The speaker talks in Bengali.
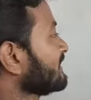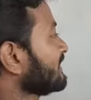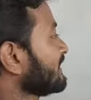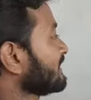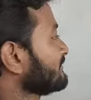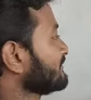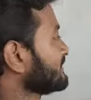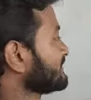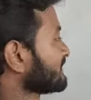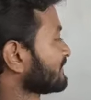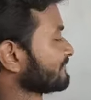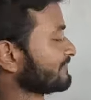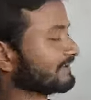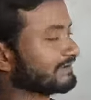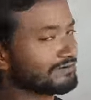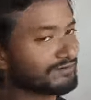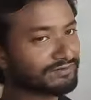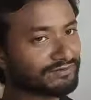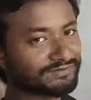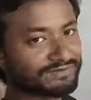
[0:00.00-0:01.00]
আর মিস্টার
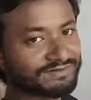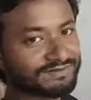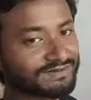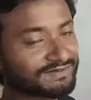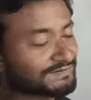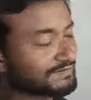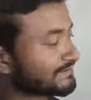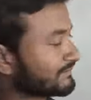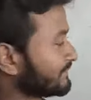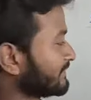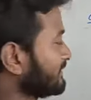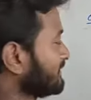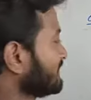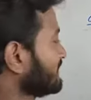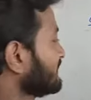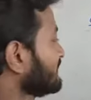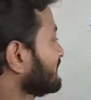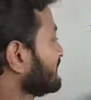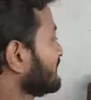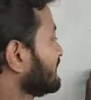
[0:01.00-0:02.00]
ফেইনল হচ্ছে তার জামাই
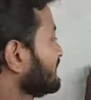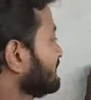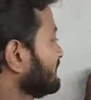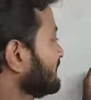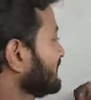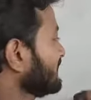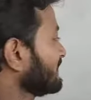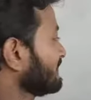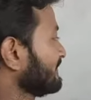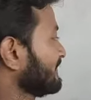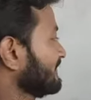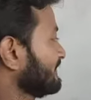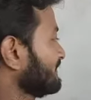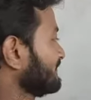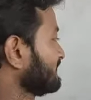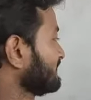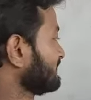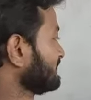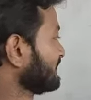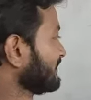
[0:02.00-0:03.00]
মিল্লামেন্ট
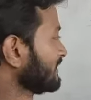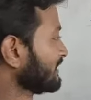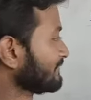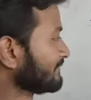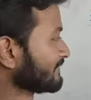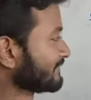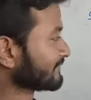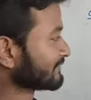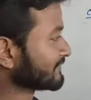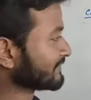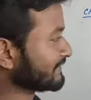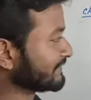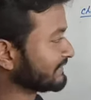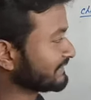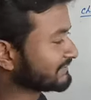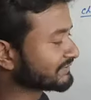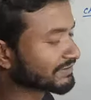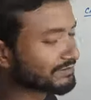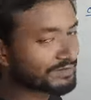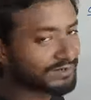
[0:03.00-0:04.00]
মিল্লামেন্ট হচ্ছে
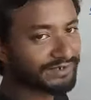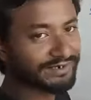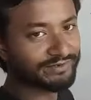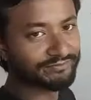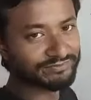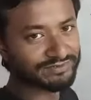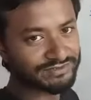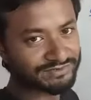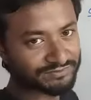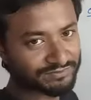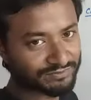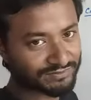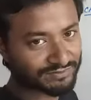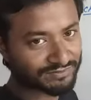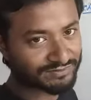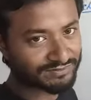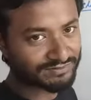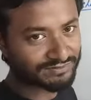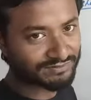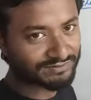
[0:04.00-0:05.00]
নিস অফ লেডি উইসফোর্ড
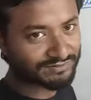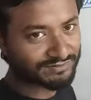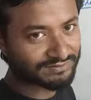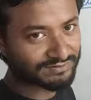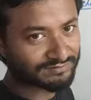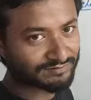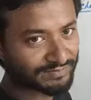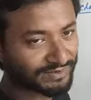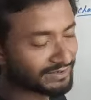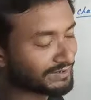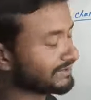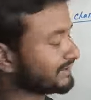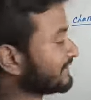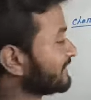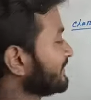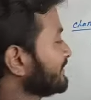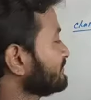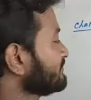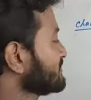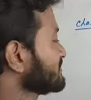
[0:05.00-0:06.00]
মানে কি
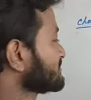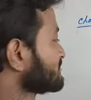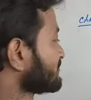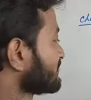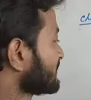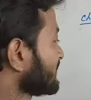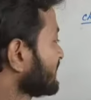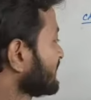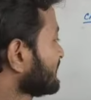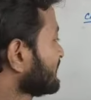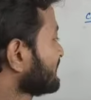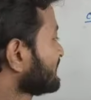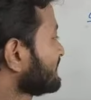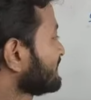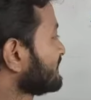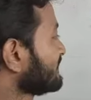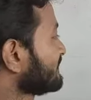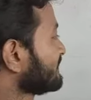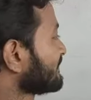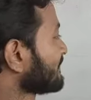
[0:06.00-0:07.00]
লেডি উইসফোর্ডের
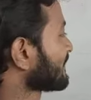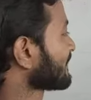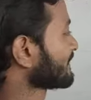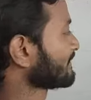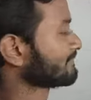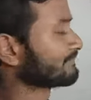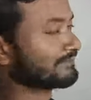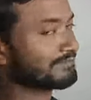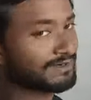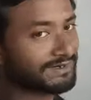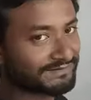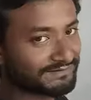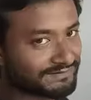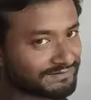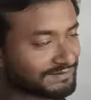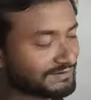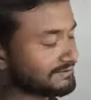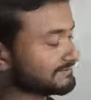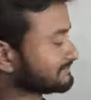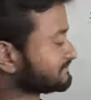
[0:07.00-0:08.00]

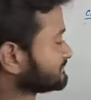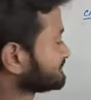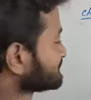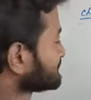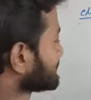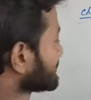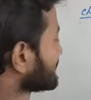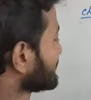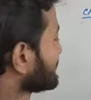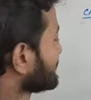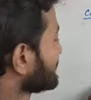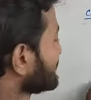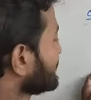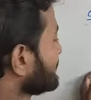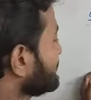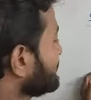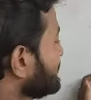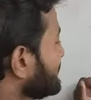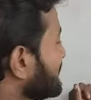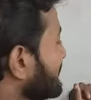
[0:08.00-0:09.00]
ভাস্তি
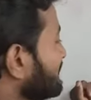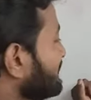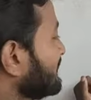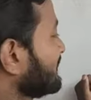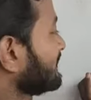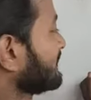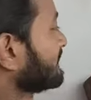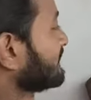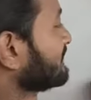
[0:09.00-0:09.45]
মিরাবেল